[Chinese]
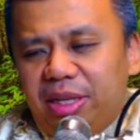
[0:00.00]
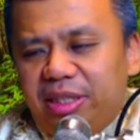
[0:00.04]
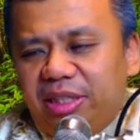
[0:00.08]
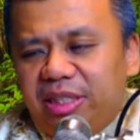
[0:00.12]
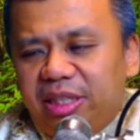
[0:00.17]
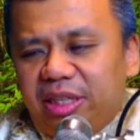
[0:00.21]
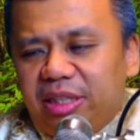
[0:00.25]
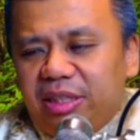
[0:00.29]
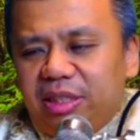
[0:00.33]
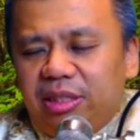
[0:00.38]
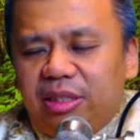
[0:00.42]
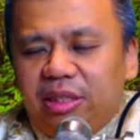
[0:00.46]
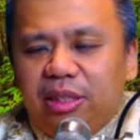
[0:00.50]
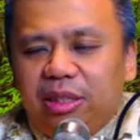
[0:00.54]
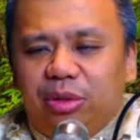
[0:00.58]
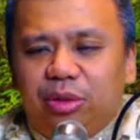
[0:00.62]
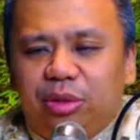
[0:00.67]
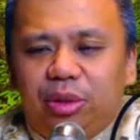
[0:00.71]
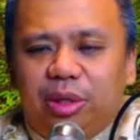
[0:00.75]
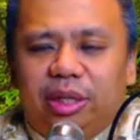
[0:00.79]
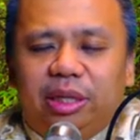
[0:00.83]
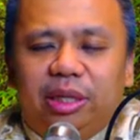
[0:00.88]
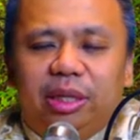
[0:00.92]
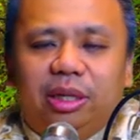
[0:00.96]
样减轻这个
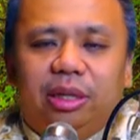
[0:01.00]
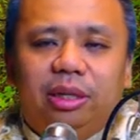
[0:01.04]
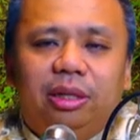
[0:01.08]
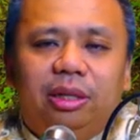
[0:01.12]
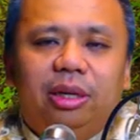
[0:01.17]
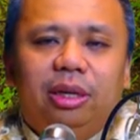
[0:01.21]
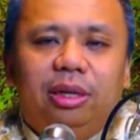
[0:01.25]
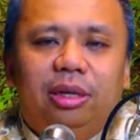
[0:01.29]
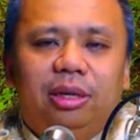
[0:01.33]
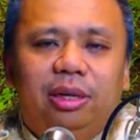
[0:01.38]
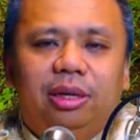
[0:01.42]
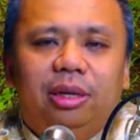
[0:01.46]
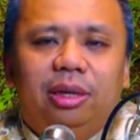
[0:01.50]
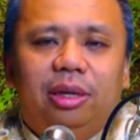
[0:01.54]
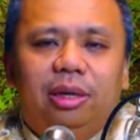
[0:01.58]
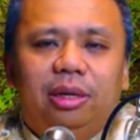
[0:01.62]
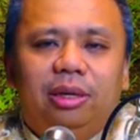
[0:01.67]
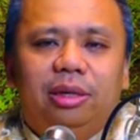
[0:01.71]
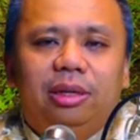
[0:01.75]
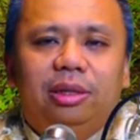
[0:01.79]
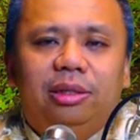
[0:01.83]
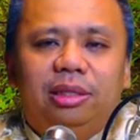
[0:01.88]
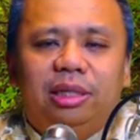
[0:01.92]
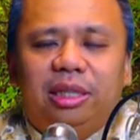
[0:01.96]
罪业？
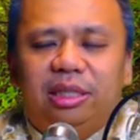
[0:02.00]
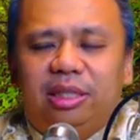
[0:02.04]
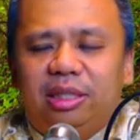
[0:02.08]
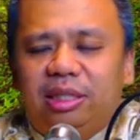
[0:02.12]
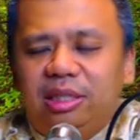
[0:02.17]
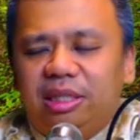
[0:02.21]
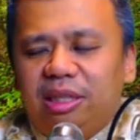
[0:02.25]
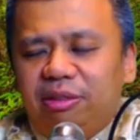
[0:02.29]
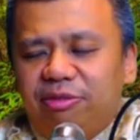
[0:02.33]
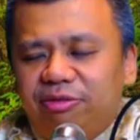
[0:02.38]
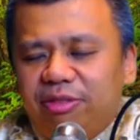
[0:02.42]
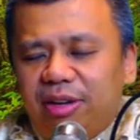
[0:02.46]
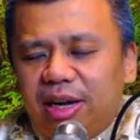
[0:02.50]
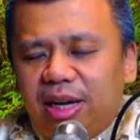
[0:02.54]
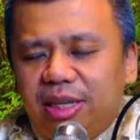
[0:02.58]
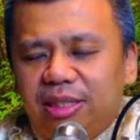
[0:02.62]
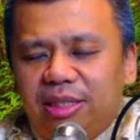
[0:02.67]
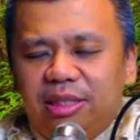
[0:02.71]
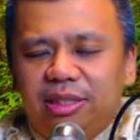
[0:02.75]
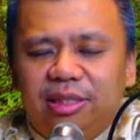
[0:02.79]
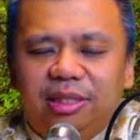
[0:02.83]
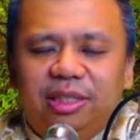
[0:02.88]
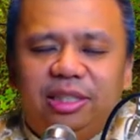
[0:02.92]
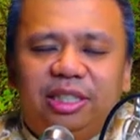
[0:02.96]
在事情发
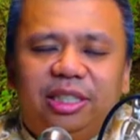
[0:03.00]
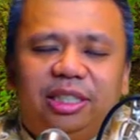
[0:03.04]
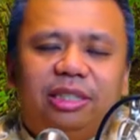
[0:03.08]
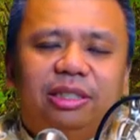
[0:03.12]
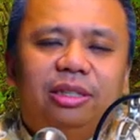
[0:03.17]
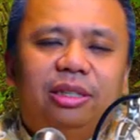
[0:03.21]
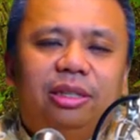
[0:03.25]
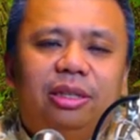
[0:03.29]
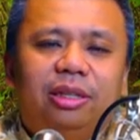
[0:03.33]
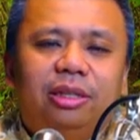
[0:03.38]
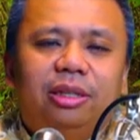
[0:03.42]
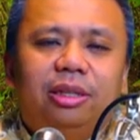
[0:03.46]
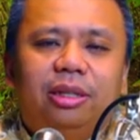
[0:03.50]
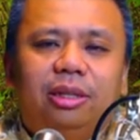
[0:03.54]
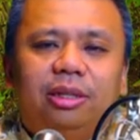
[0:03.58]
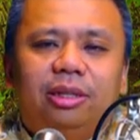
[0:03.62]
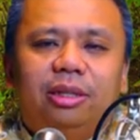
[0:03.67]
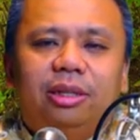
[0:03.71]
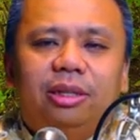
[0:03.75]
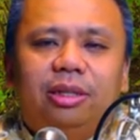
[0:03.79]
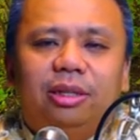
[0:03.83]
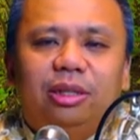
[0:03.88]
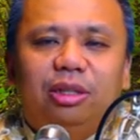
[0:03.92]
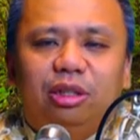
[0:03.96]
生之前，
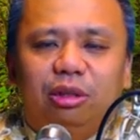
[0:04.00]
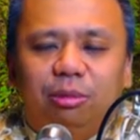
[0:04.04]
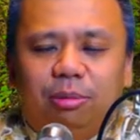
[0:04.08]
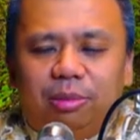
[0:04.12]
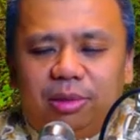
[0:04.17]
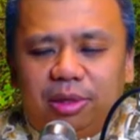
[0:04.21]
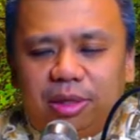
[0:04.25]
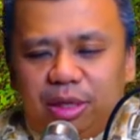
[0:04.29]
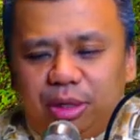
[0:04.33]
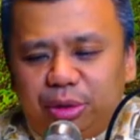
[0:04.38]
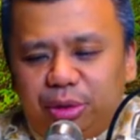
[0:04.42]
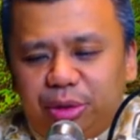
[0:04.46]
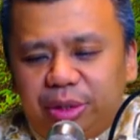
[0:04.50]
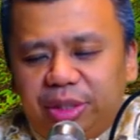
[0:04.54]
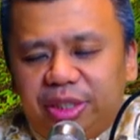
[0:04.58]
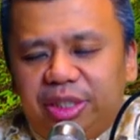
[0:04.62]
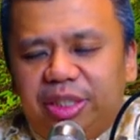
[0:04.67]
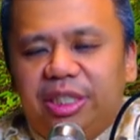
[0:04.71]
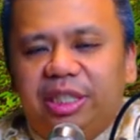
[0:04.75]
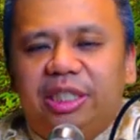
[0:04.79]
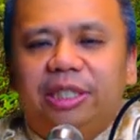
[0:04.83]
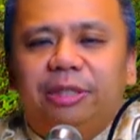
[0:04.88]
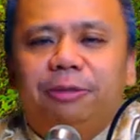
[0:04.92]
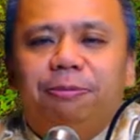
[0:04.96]
我们就要学
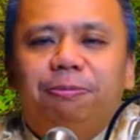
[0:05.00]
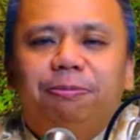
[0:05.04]
习，